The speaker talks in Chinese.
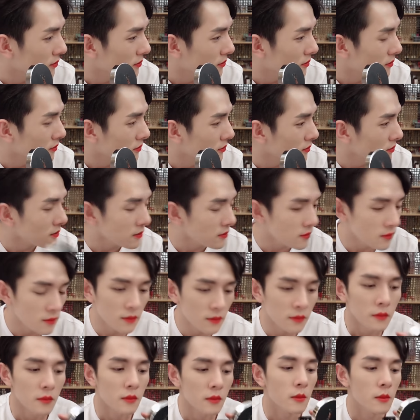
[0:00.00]
就唇部
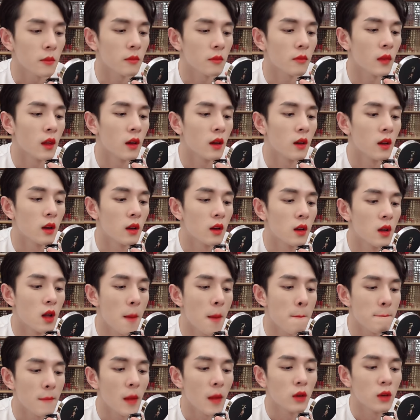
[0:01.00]
状态好的人才
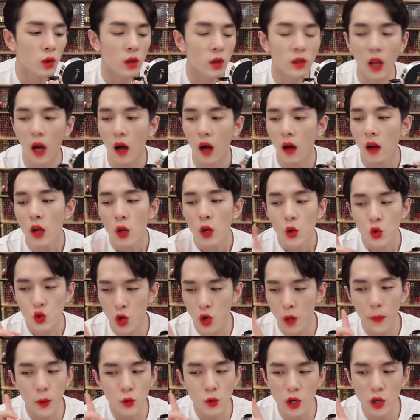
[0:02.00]
能用。对的，
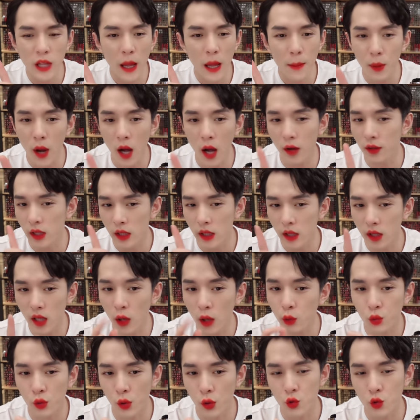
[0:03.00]
唇部状态不好，你一
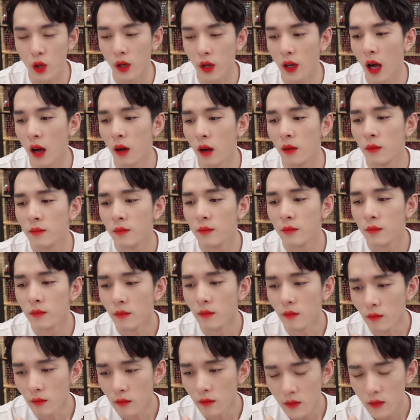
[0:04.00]
定要涂润唇膏，
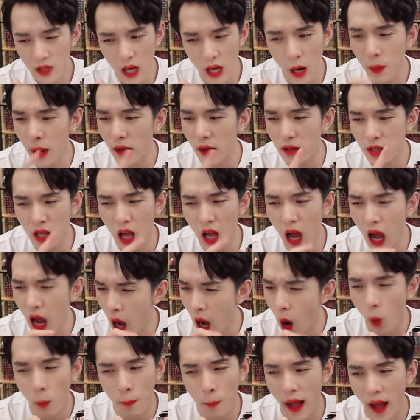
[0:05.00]
要不然真的
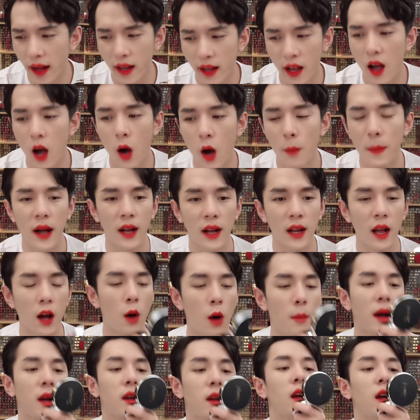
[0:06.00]
好拔干，好拔
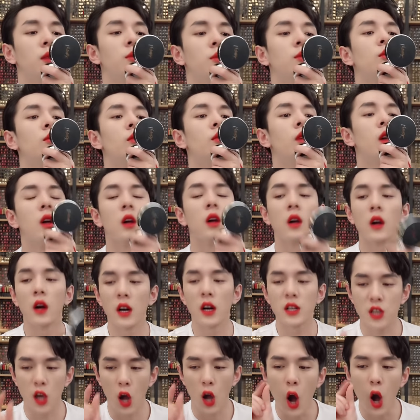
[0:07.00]
干，好拔干，
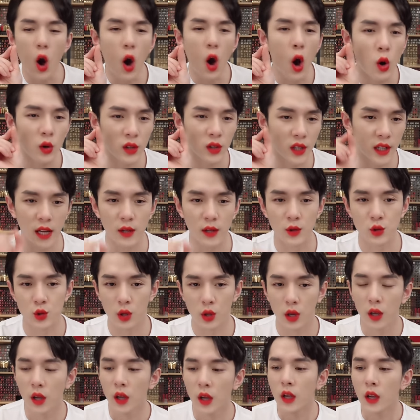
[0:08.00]
而且厚厚的感
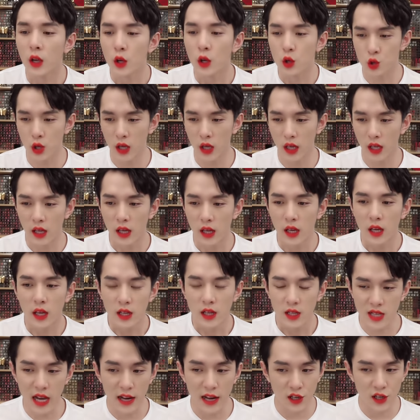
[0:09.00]
觉，所以。
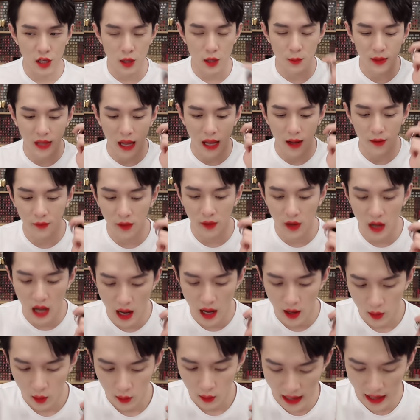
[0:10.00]
暂时不打分
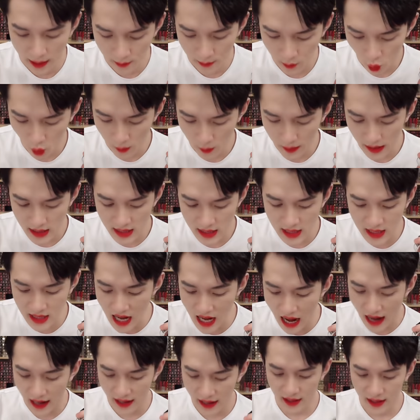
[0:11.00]
啊，来，我们
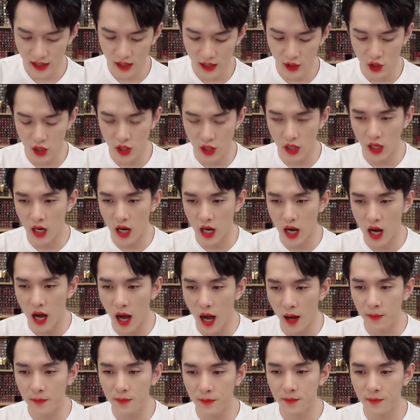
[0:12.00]
下一
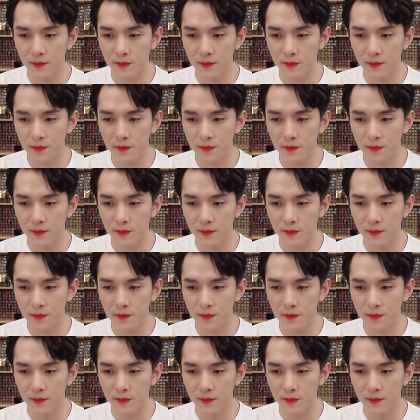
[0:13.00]
个，